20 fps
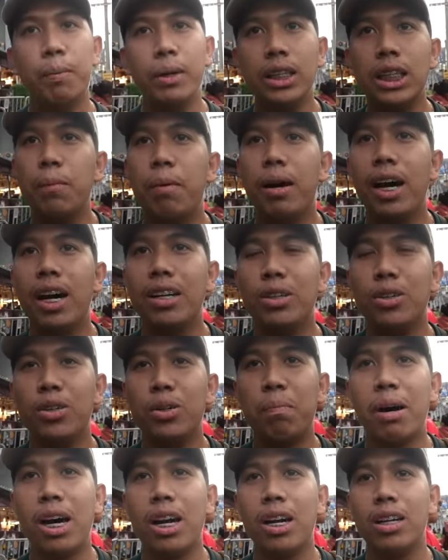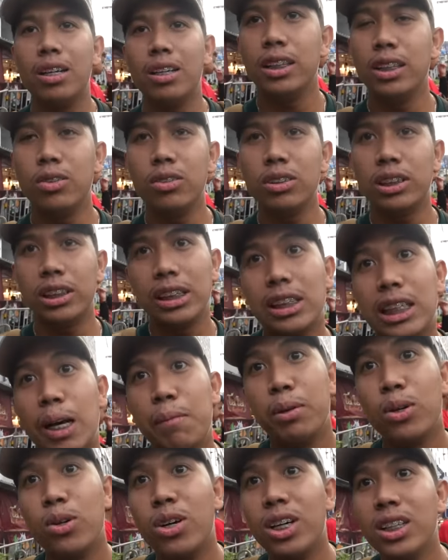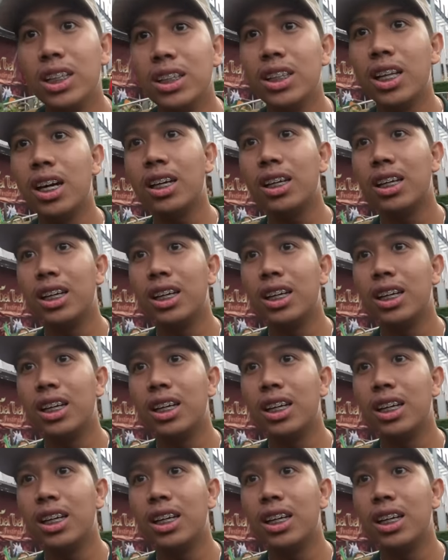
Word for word: pre, di ba ano, parang yung sinasabi ko kanina,